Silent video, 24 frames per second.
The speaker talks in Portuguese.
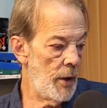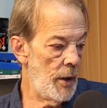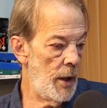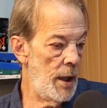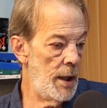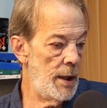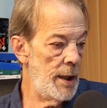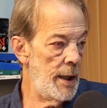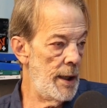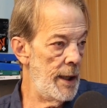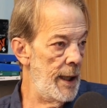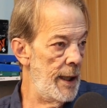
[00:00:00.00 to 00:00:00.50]

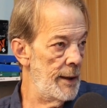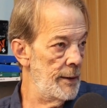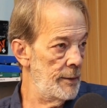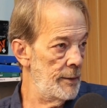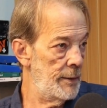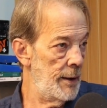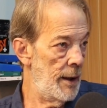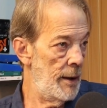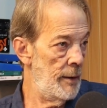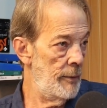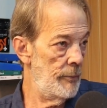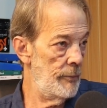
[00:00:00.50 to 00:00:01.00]
Ele
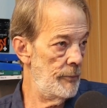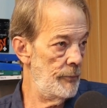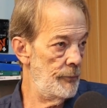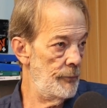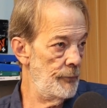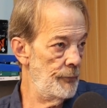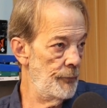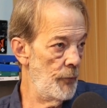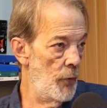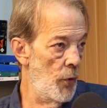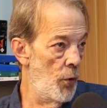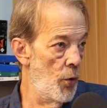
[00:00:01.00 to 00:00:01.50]
entra,
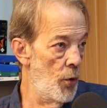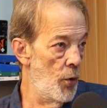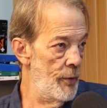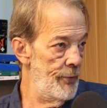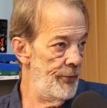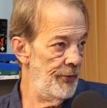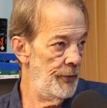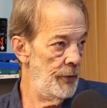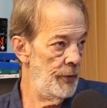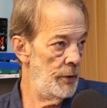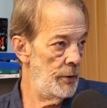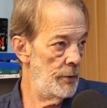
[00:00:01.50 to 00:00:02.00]

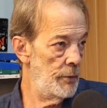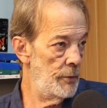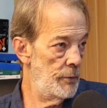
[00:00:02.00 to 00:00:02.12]
ouve,